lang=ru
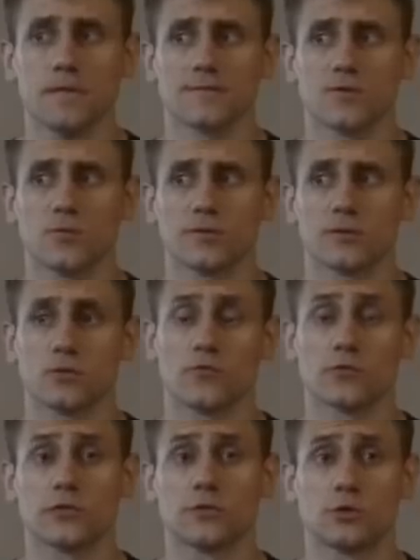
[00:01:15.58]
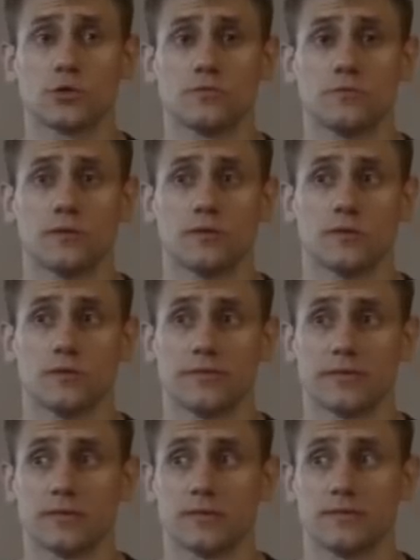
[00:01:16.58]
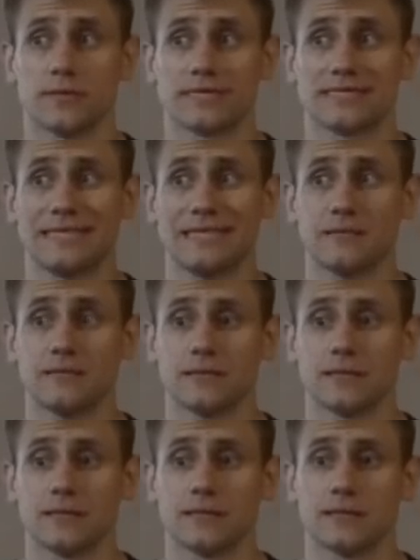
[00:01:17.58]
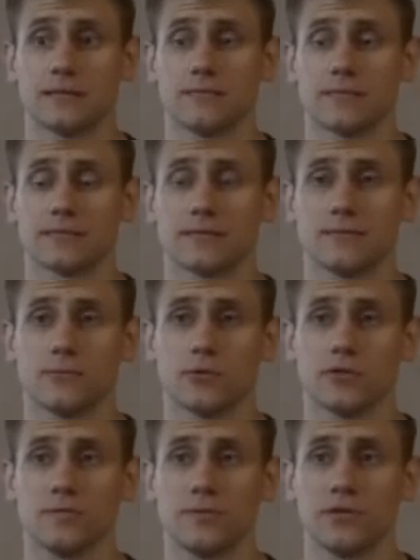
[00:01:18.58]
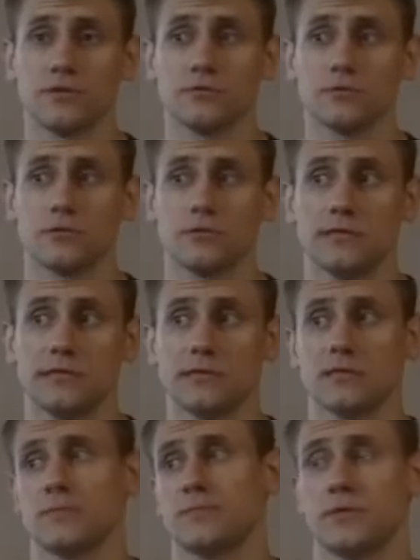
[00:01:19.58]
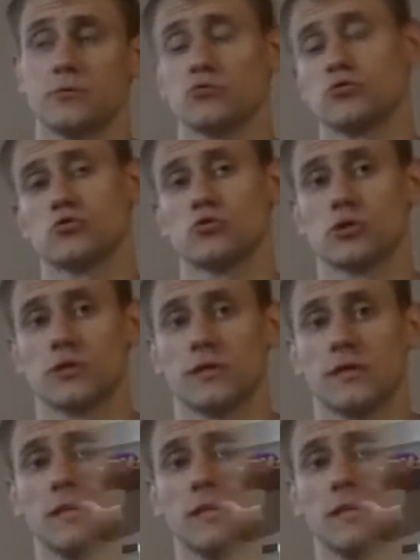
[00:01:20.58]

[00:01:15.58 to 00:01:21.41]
свою подготовку следующим э, методом. Разделил на массонаборный период и на период сушки.